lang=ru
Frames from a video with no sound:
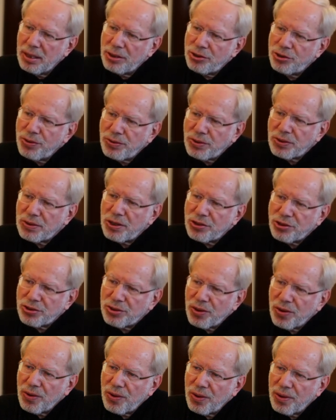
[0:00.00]
чувство,
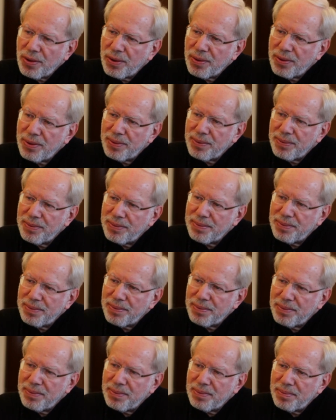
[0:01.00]
что
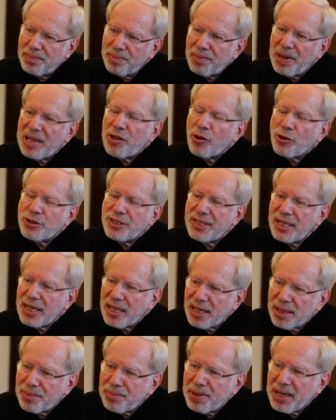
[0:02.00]
мое
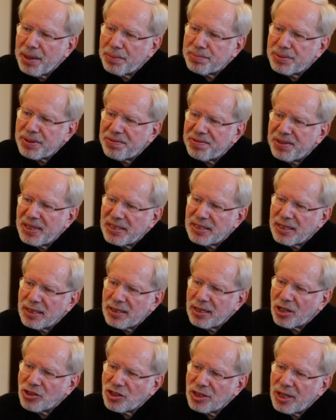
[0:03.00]
дело, моя профессия
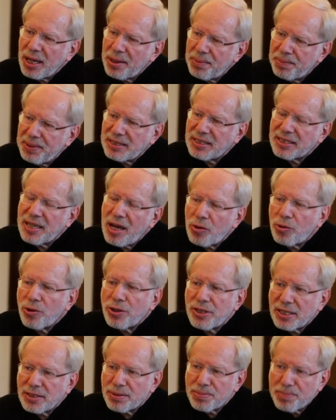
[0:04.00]
должна иметь
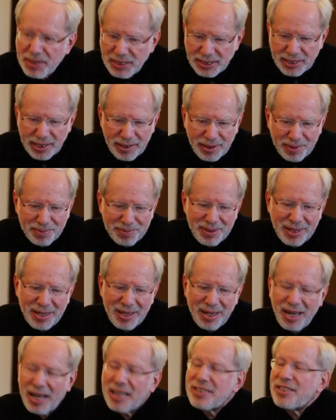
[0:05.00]
какой-то смысл,
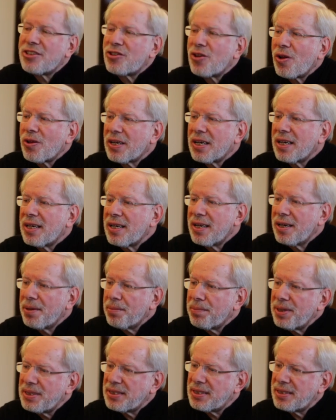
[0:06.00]
а не только
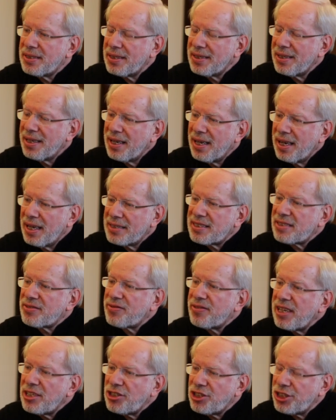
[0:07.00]
быть
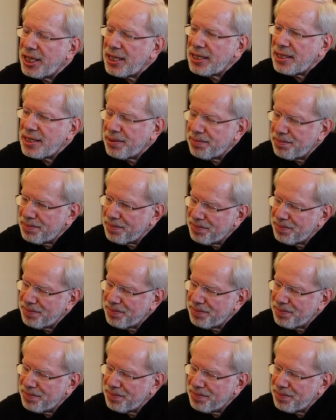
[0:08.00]
развлечением.